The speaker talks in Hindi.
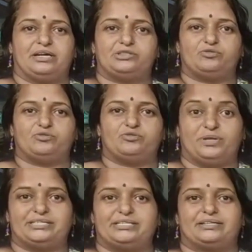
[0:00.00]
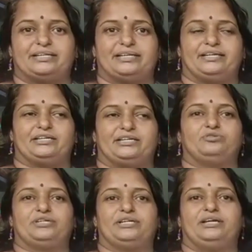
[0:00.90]
का स्वरूप दे सकते हैं
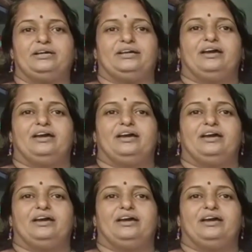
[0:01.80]
क्योंकि